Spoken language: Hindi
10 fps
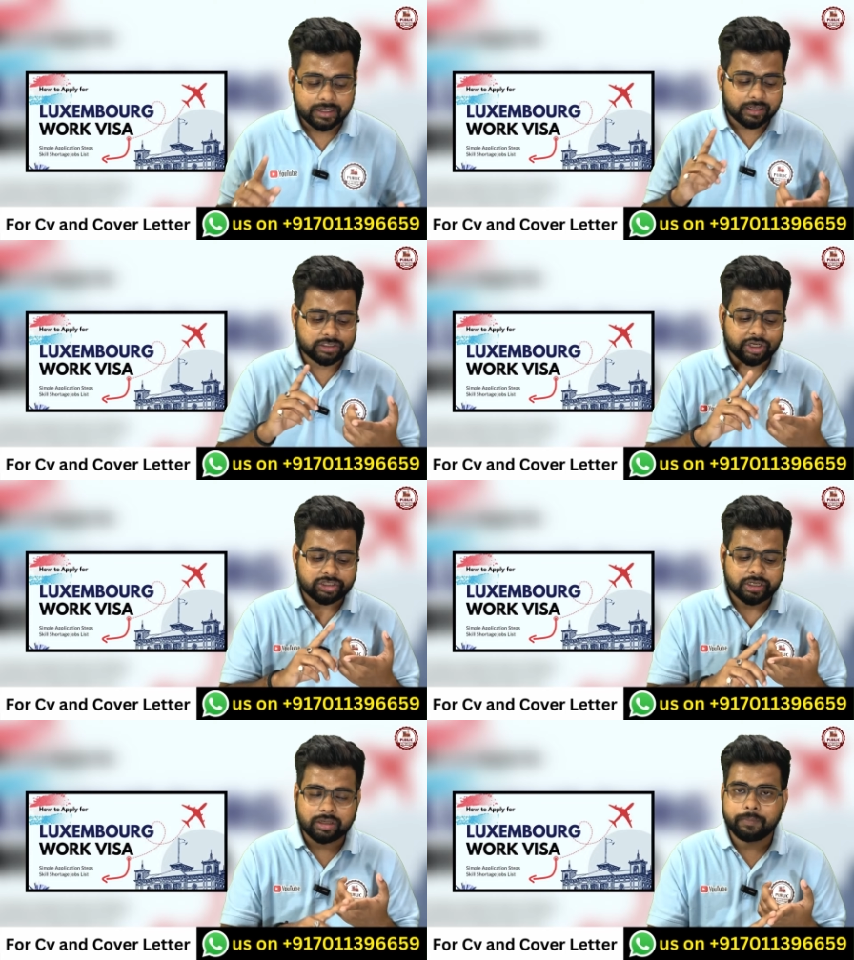
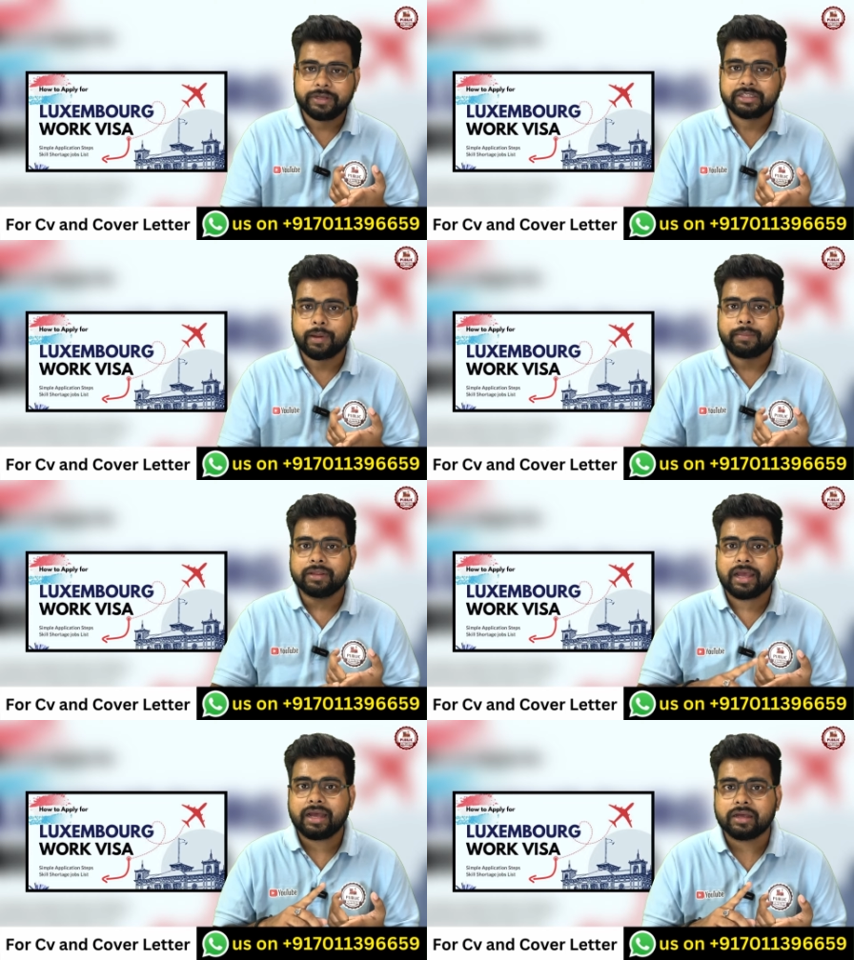कंस्ट्रक्शन कंपनीज के बारे में
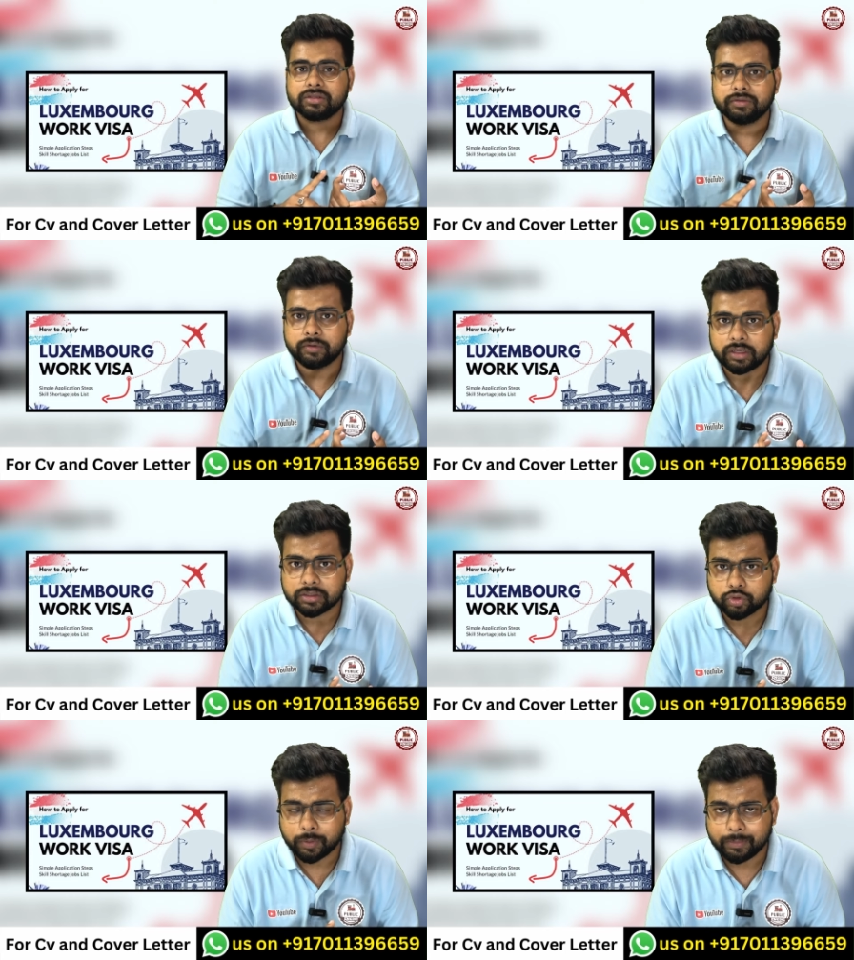बताया
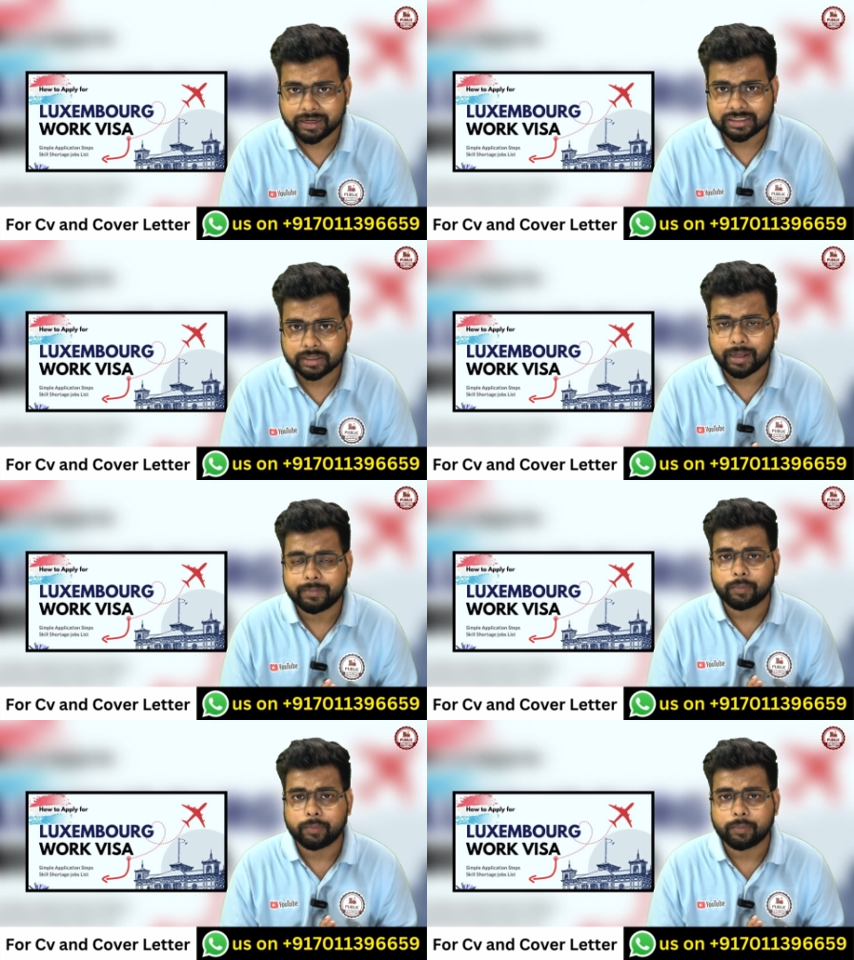सुपर के बारे में